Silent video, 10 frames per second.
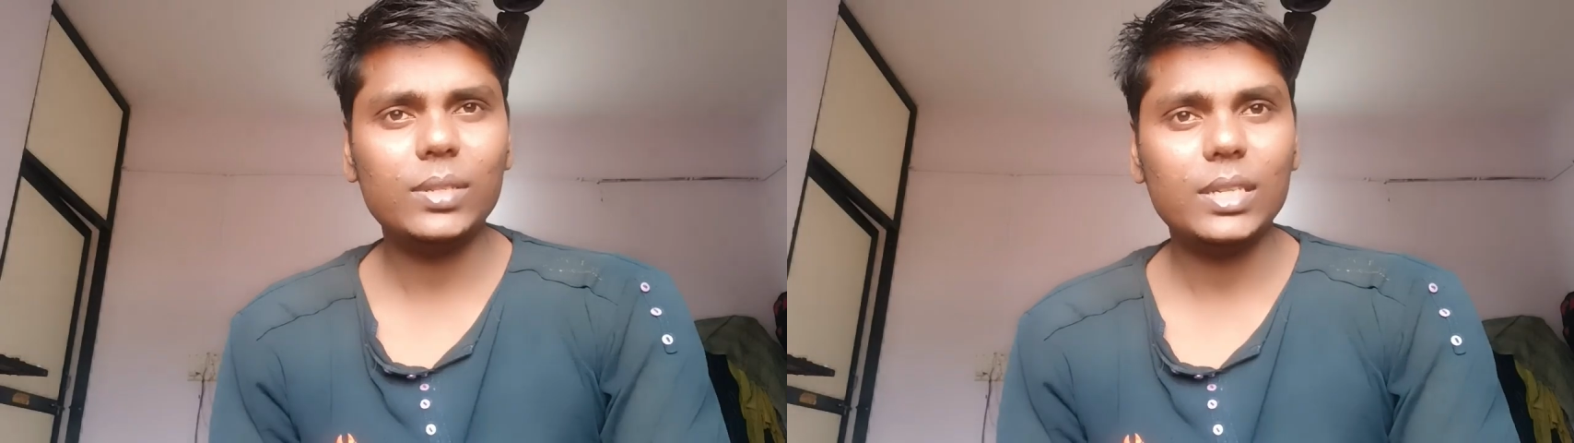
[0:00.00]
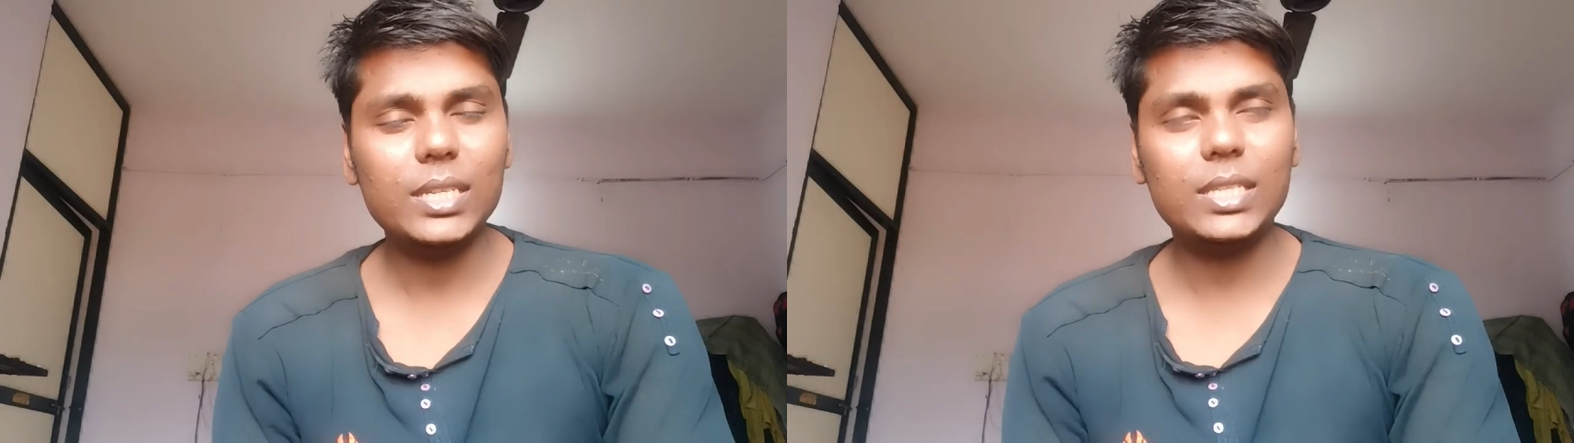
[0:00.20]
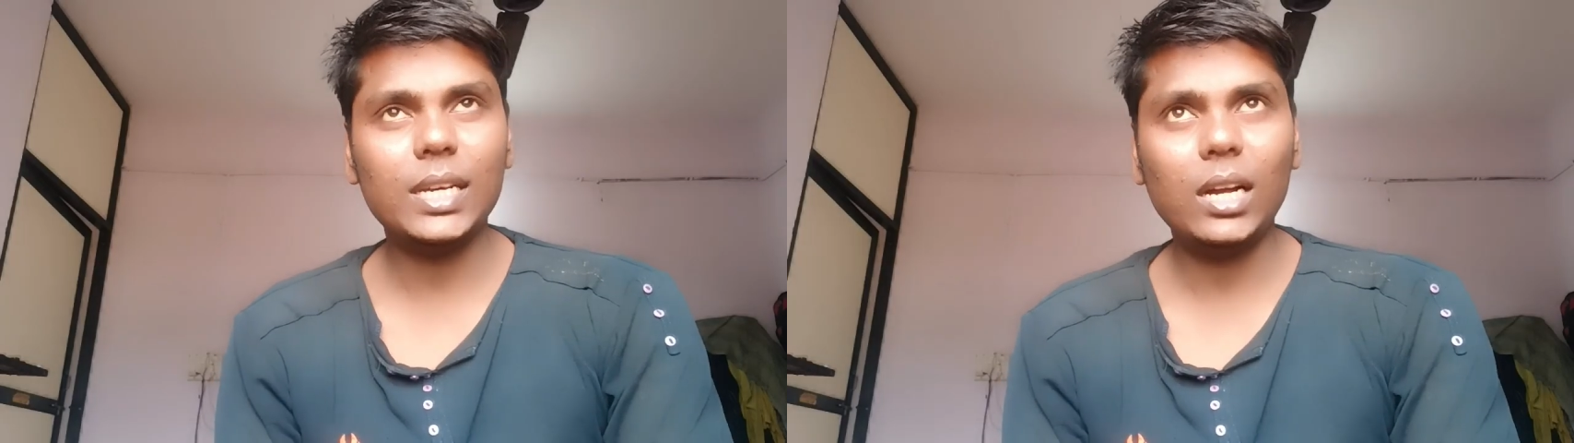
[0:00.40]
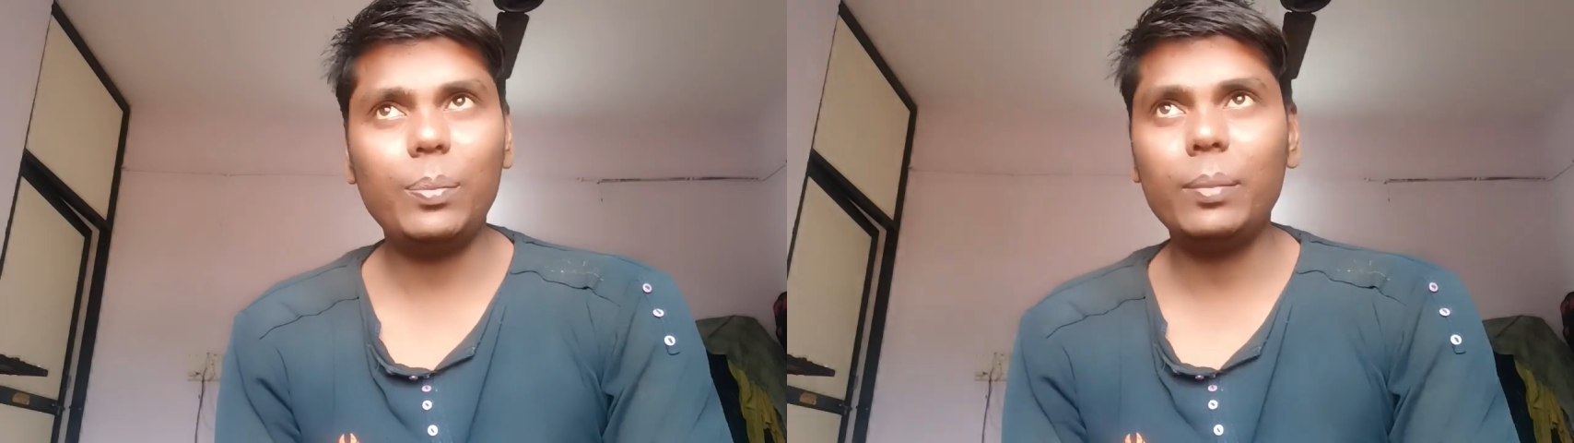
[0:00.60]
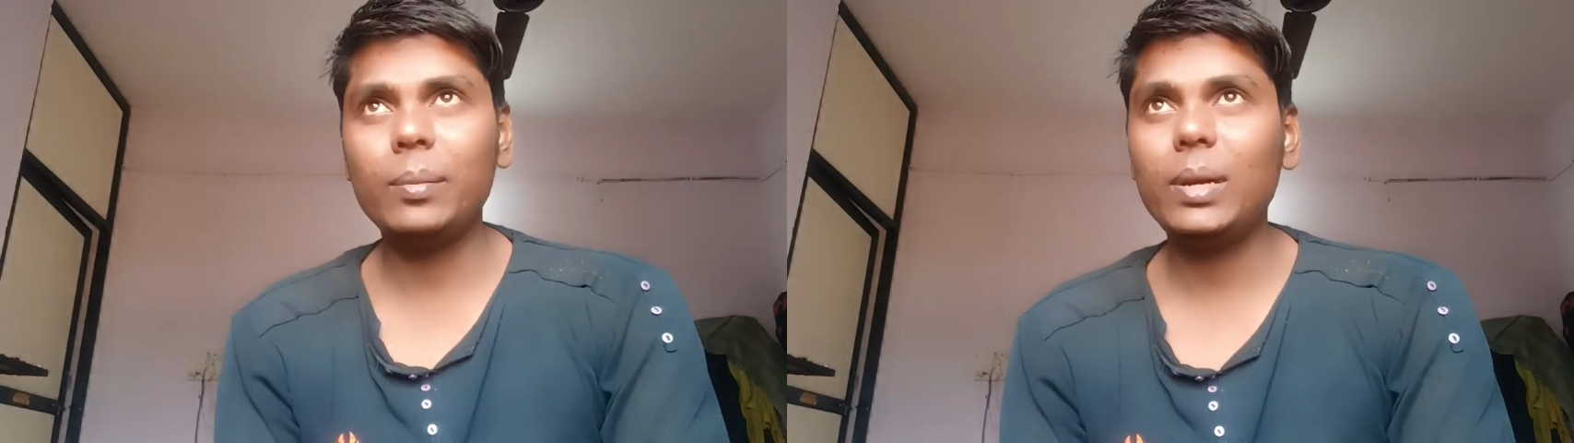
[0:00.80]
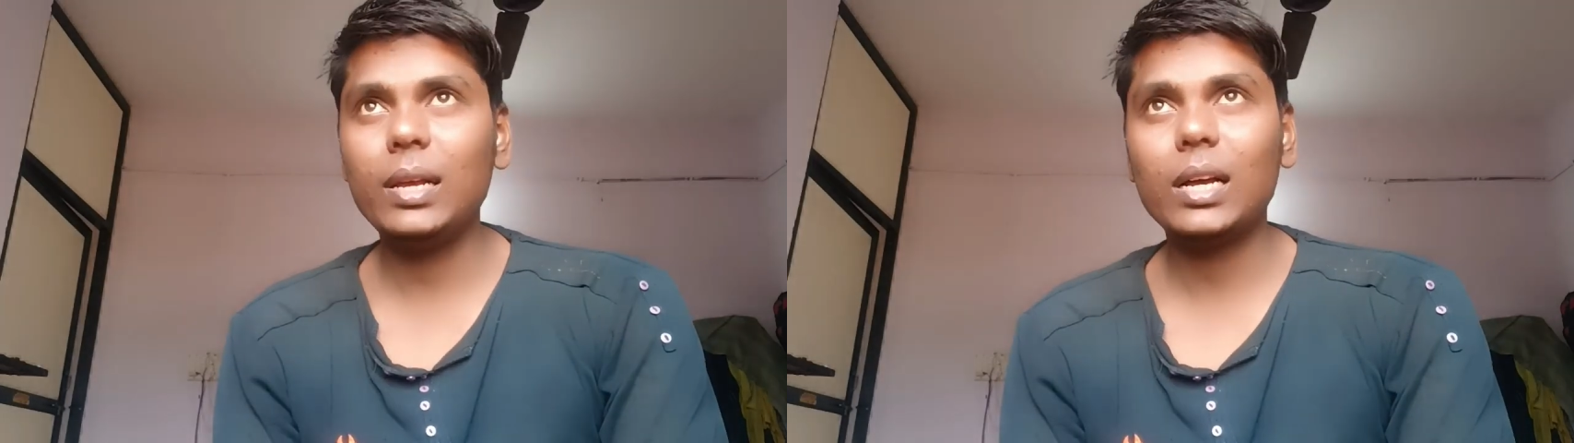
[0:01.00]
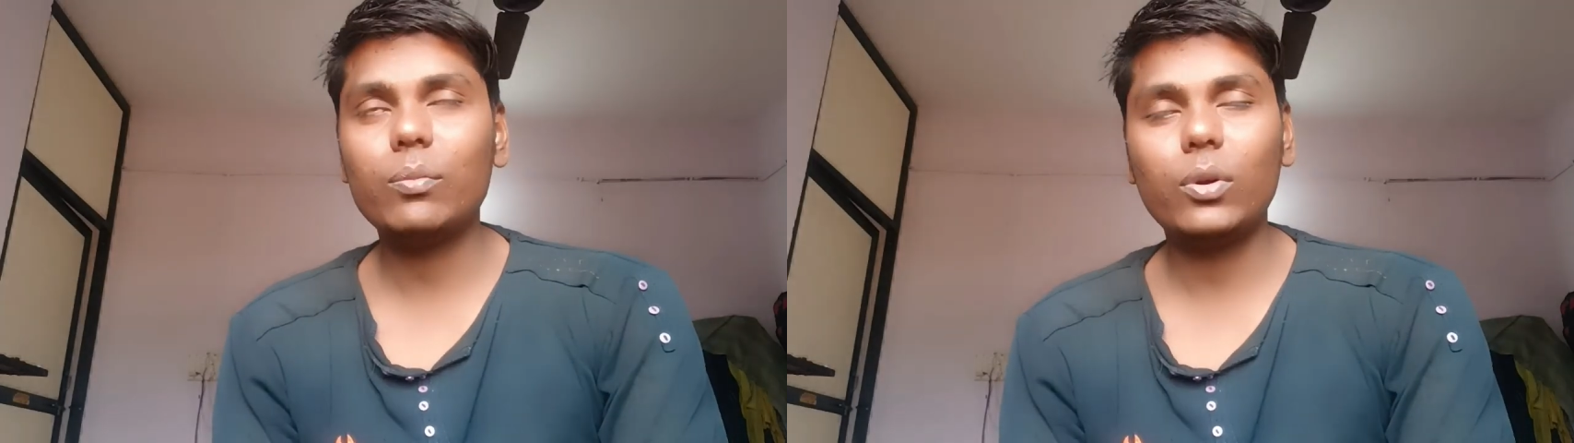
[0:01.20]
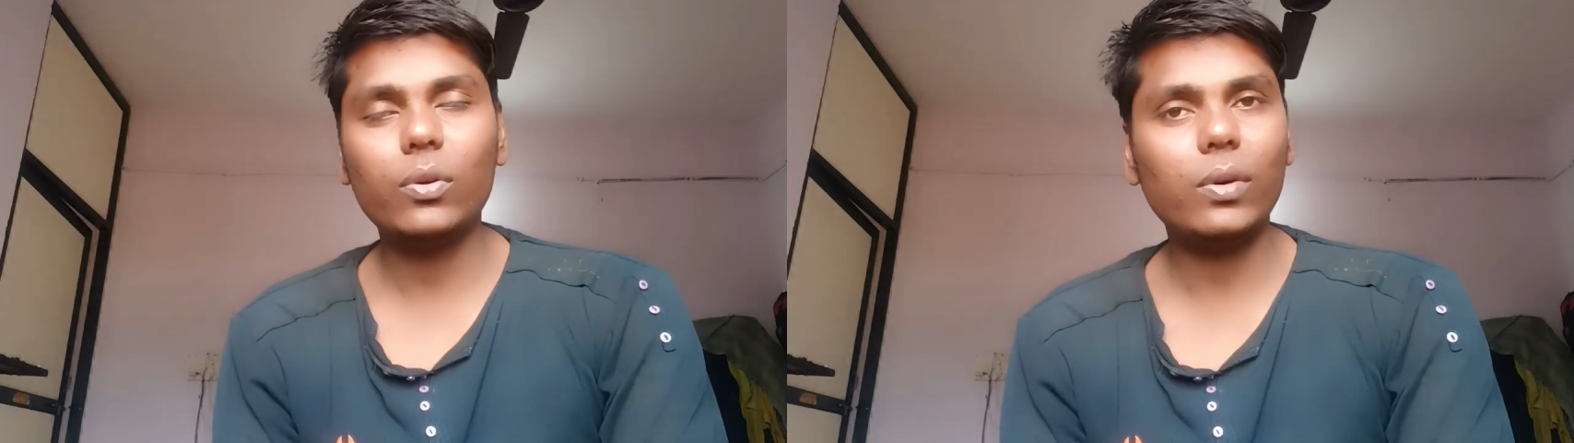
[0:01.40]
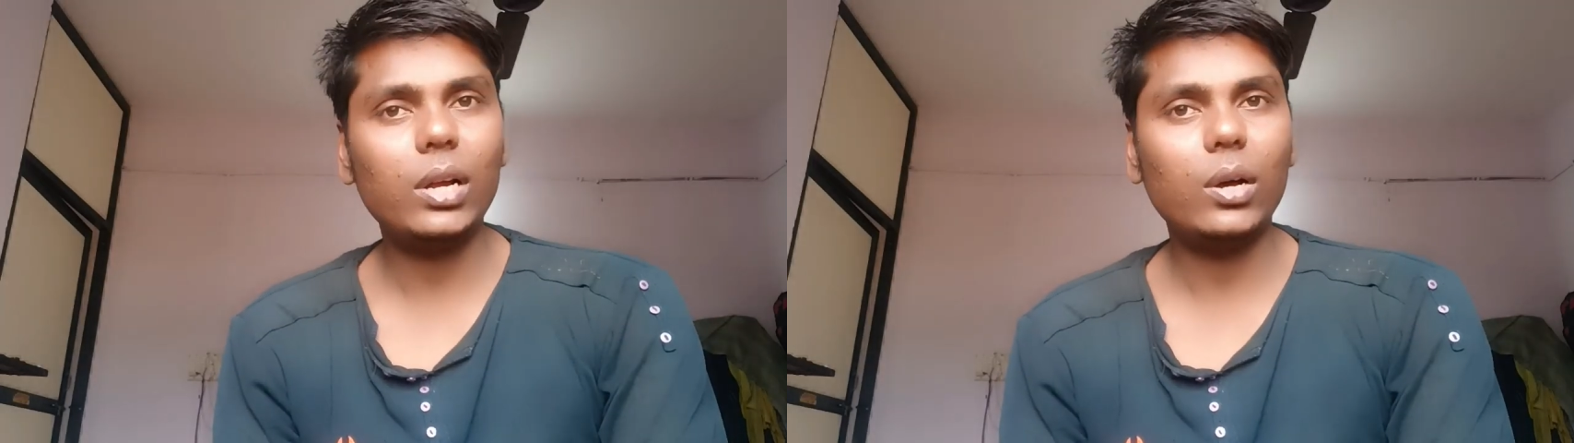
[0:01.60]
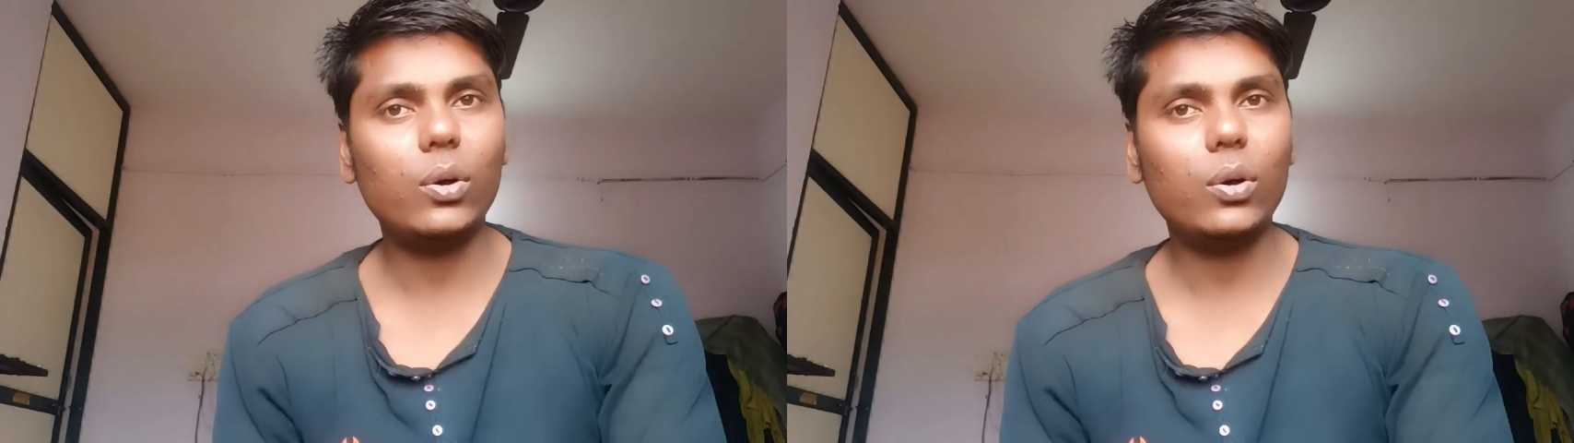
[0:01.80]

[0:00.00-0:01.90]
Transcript: इस चैनल पे भी मिलेगा ब्लॉग वाला